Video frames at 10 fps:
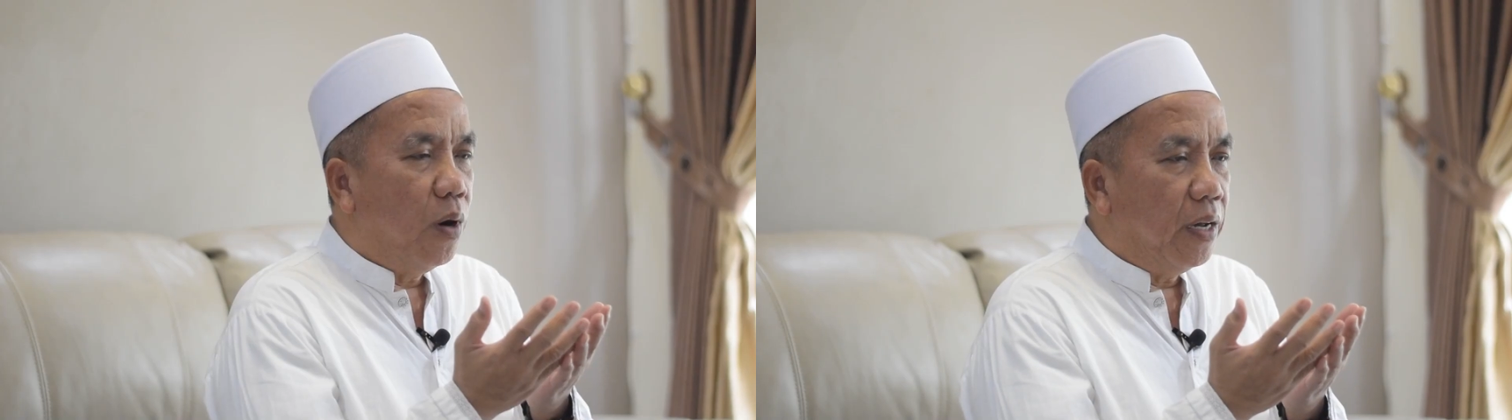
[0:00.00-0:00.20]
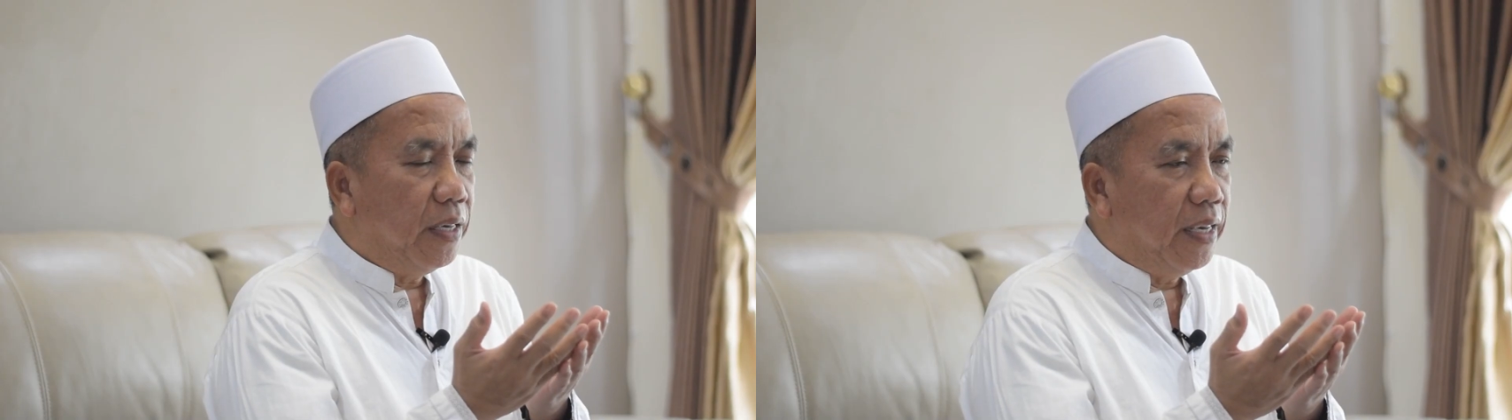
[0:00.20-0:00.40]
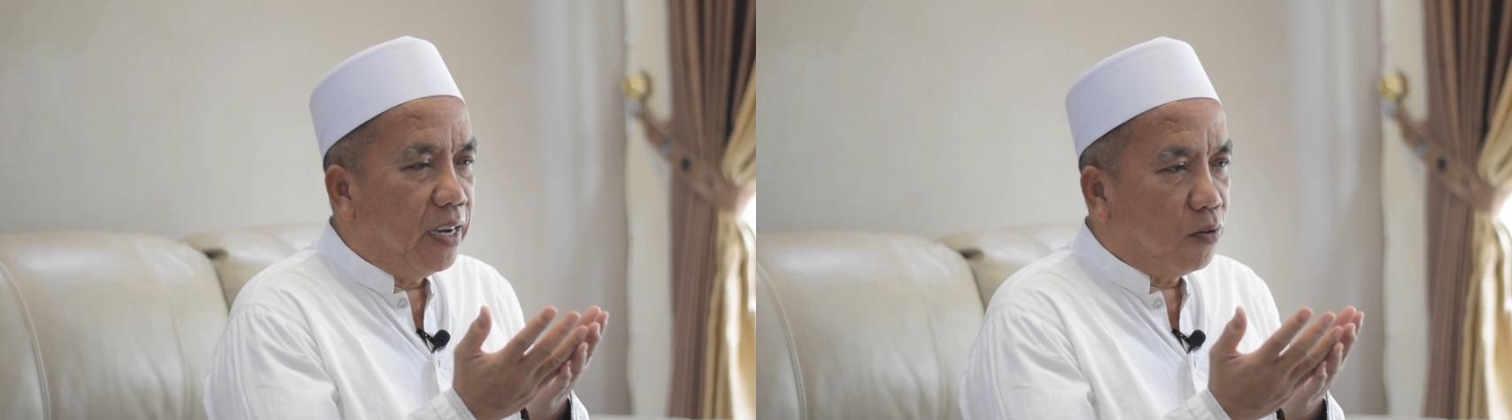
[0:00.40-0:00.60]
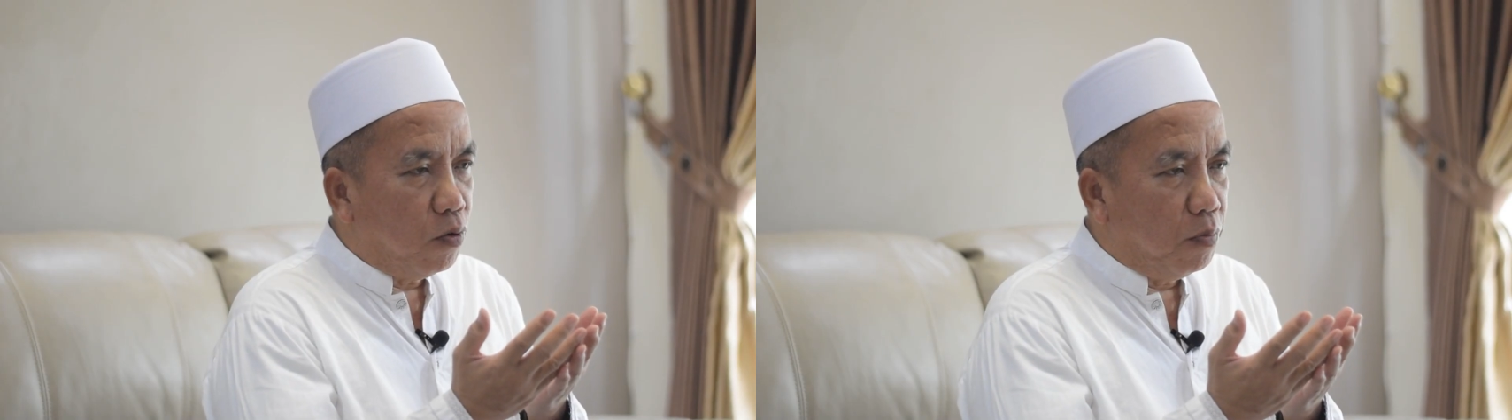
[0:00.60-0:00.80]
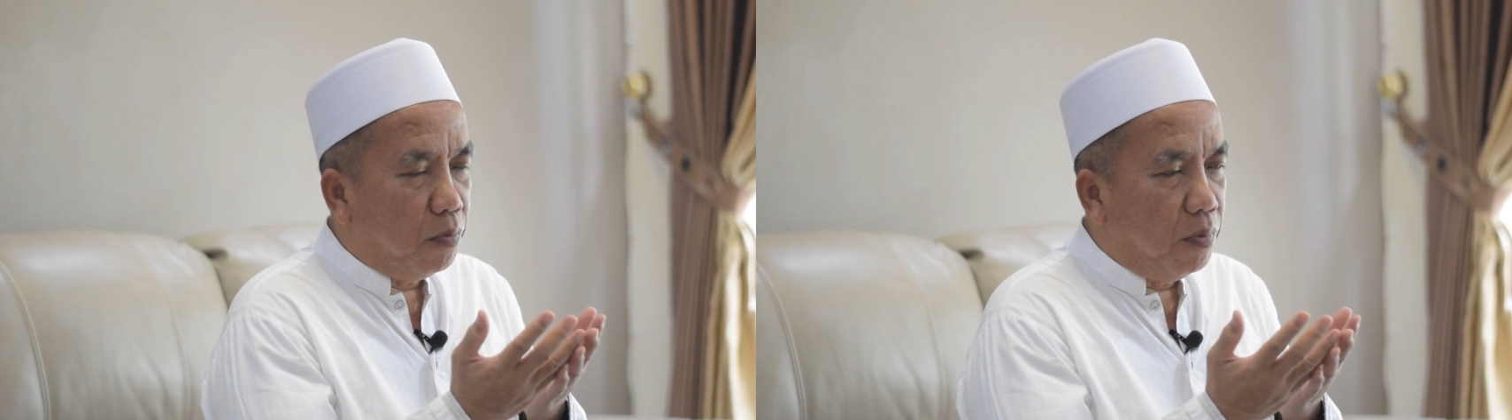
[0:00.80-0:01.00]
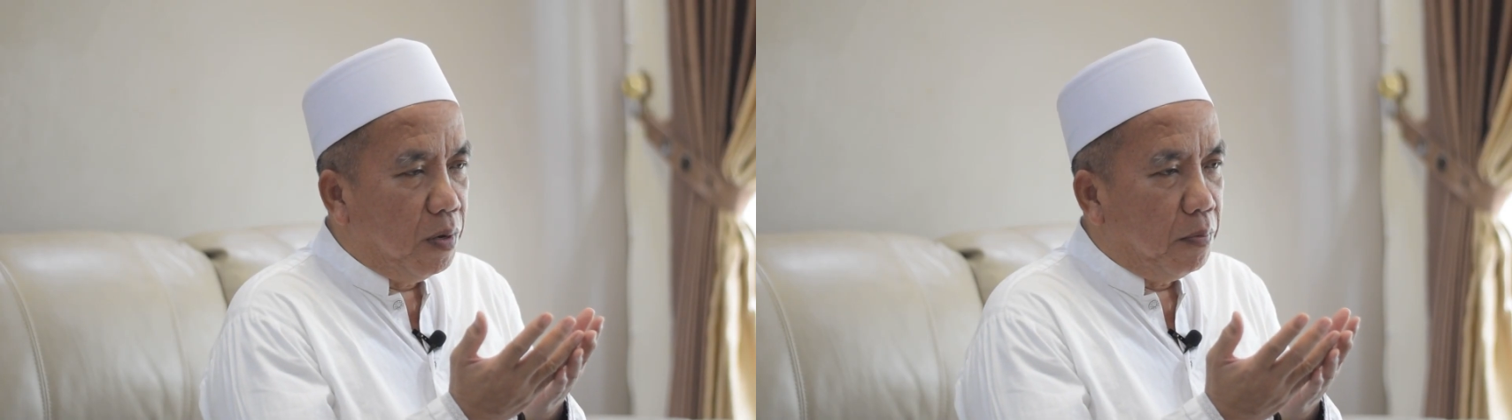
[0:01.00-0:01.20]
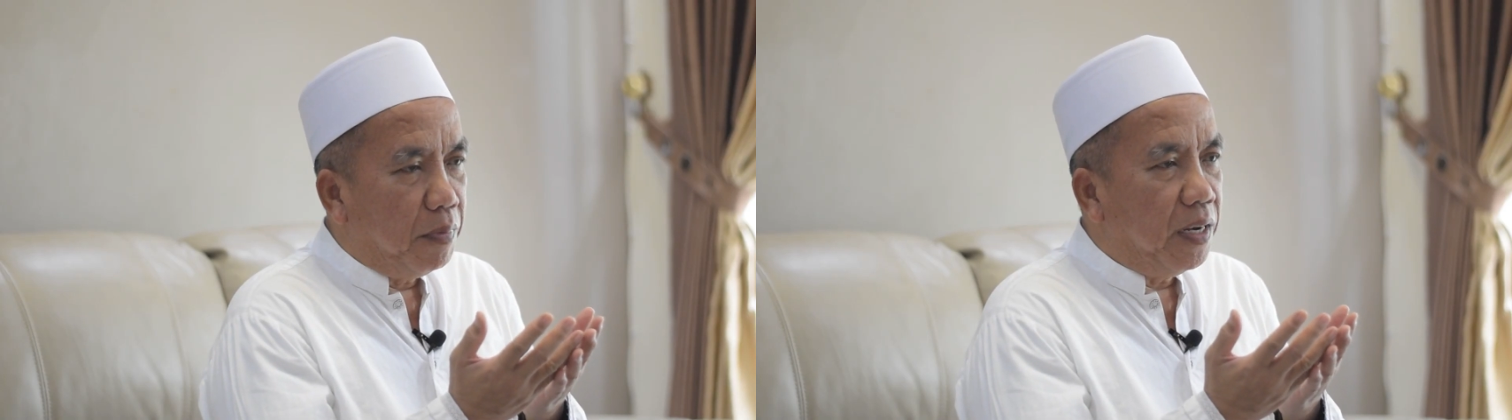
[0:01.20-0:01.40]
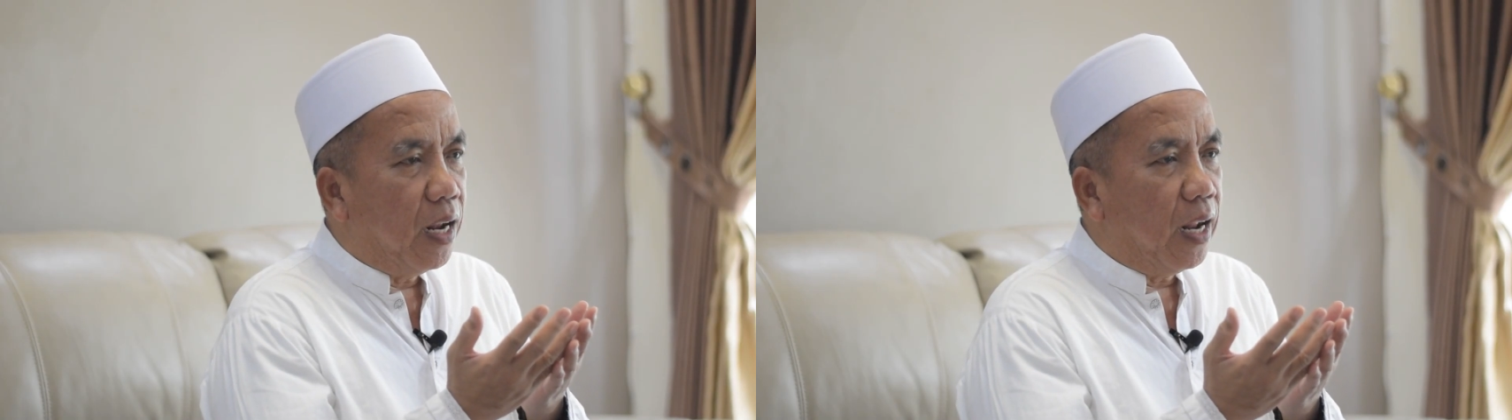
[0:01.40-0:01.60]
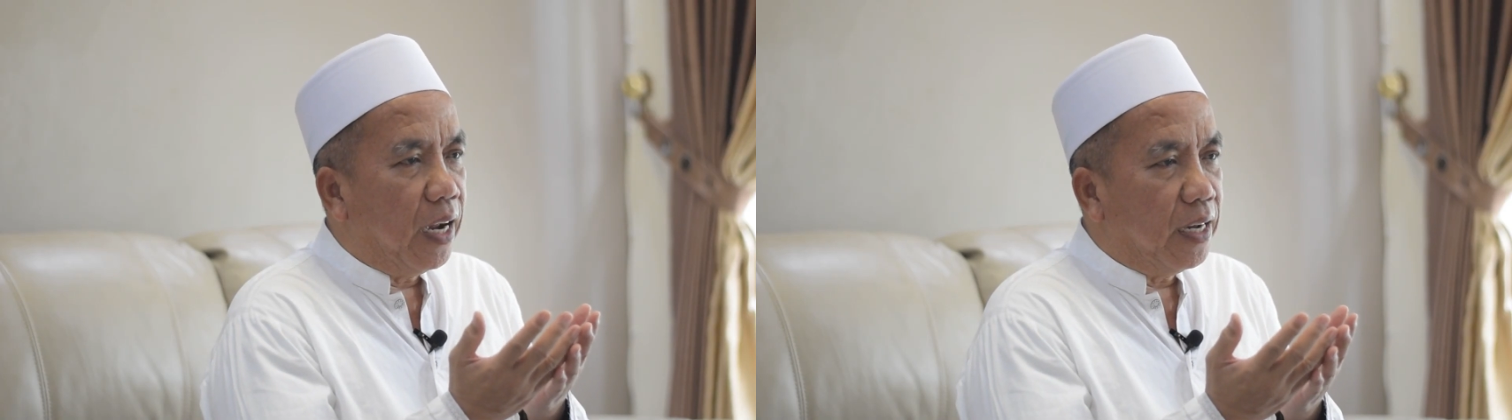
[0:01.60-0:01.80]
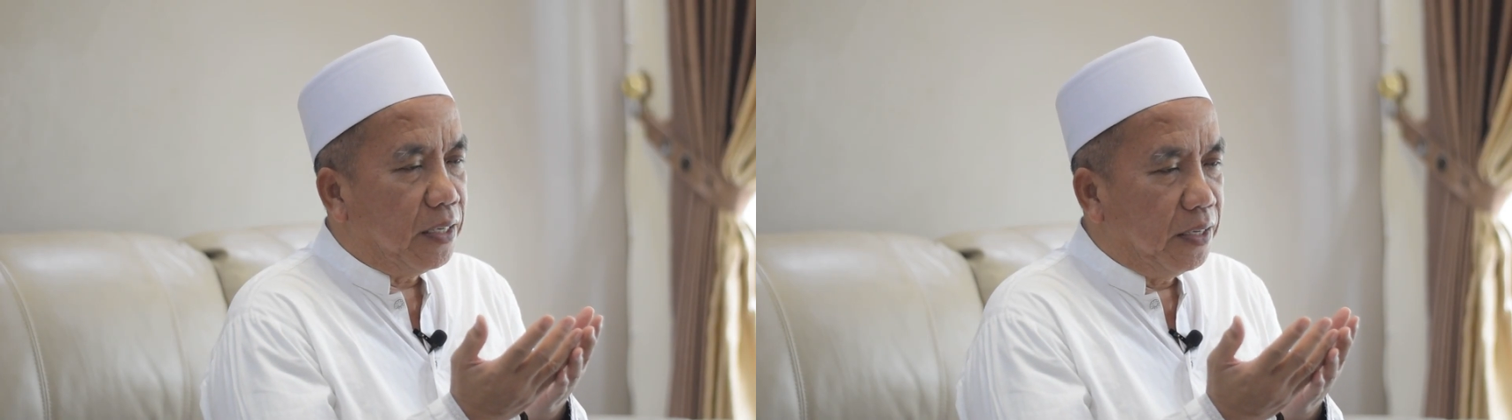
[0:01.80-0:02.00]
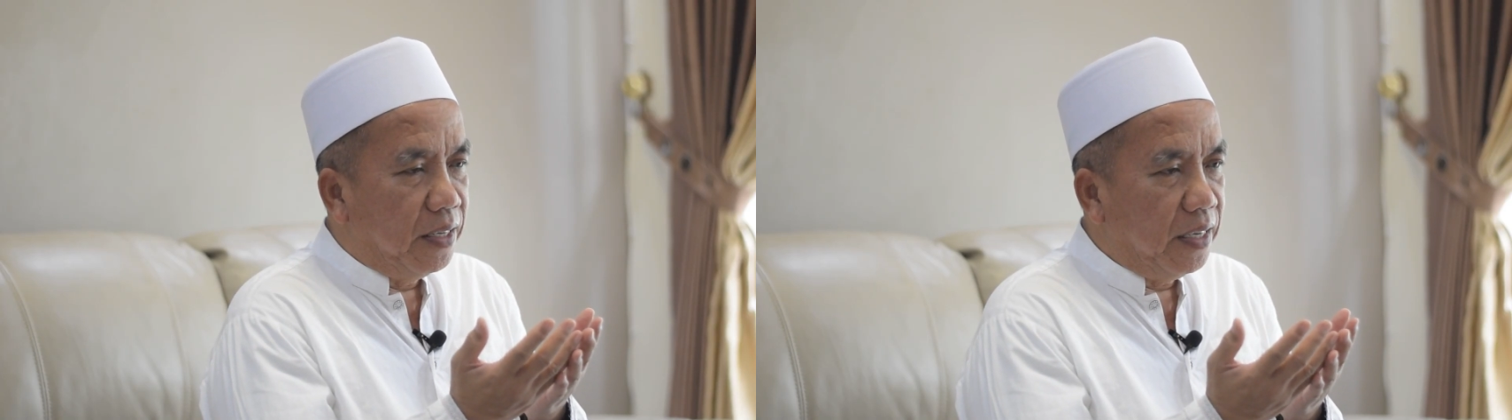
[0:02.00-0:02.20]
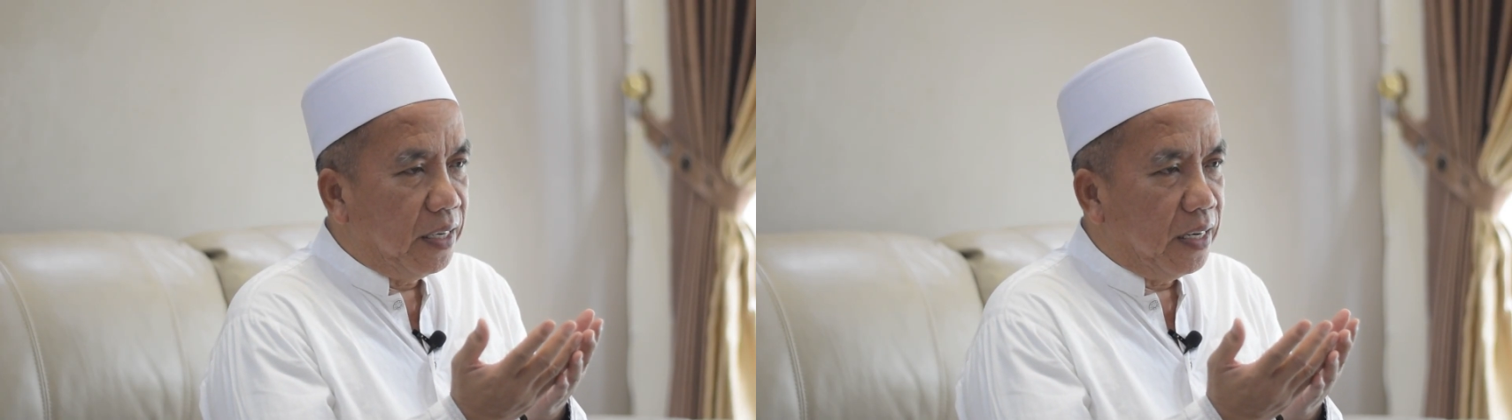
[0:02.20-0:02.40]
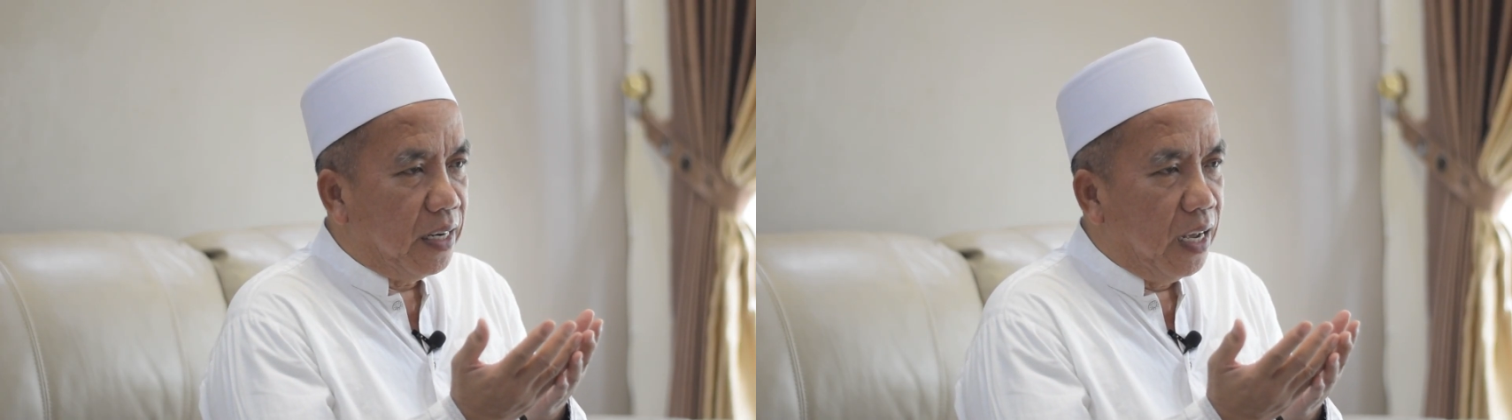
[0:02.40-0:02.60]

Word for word: wa iyyakum minal aidin